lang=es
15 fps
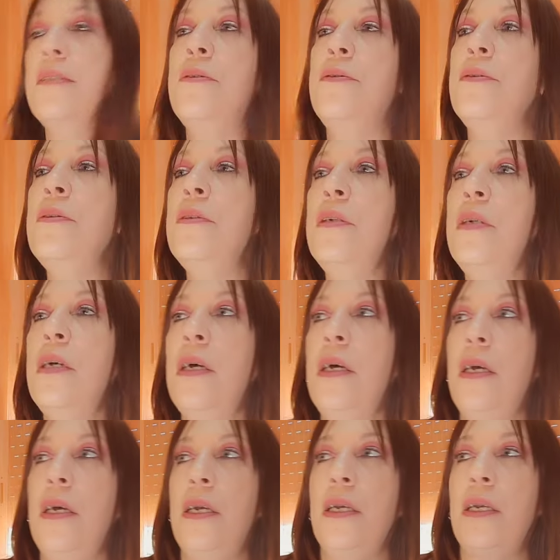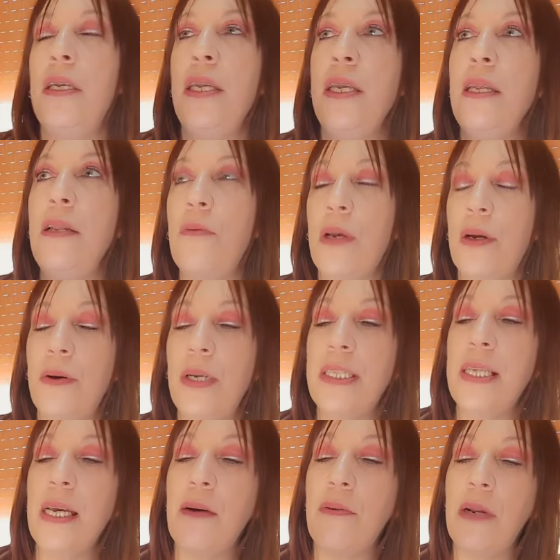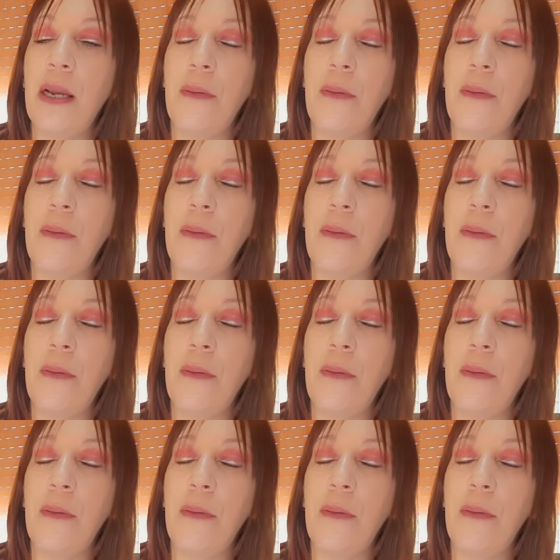¿no? Y luego ese agua